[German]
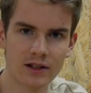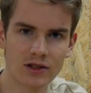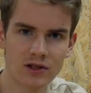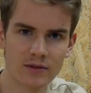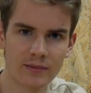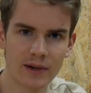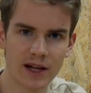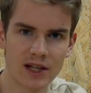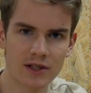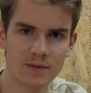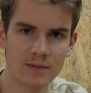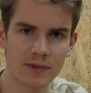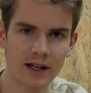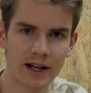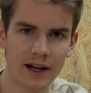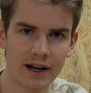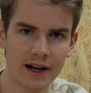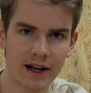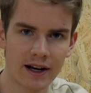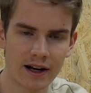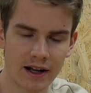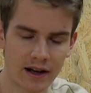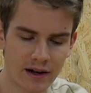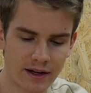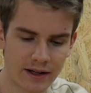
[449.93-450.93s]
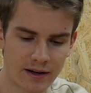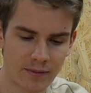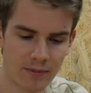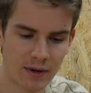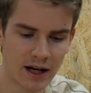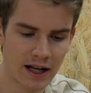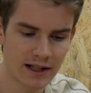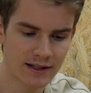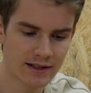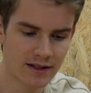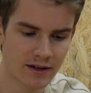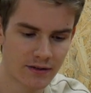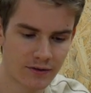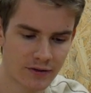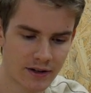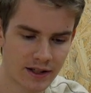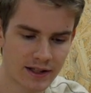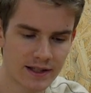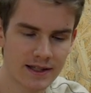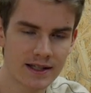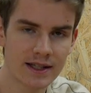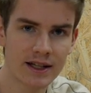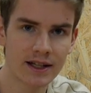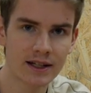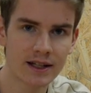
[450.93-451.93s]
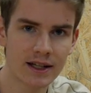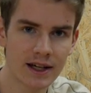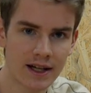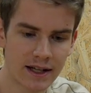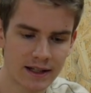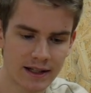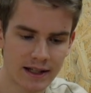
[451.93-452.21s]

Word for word: zum Beispiel dann an eine Platte fixieren,